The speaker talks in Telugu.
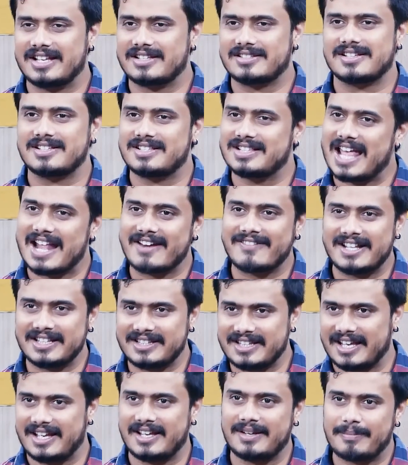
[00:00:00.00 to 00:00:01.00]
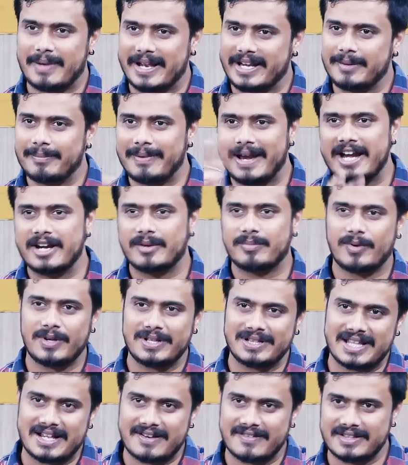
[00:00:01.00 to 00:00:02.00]
ఎస్ తర్వాత మనీ ప్లాంట్
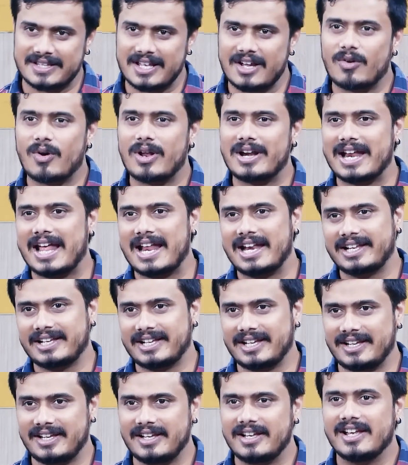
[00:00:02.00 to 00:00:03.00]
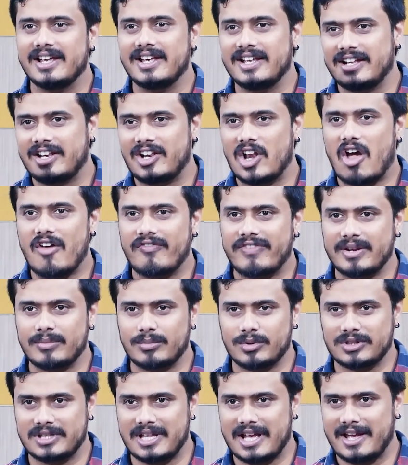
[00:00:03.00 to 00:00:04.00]
పోయిన తర్వాత కొన్నాళ్ళకి లాఫింగ్
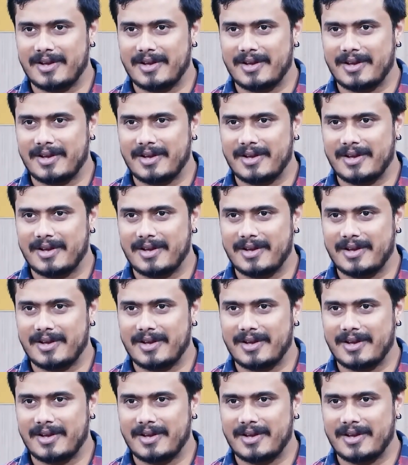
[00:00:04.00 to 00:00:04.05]
బుద్ధ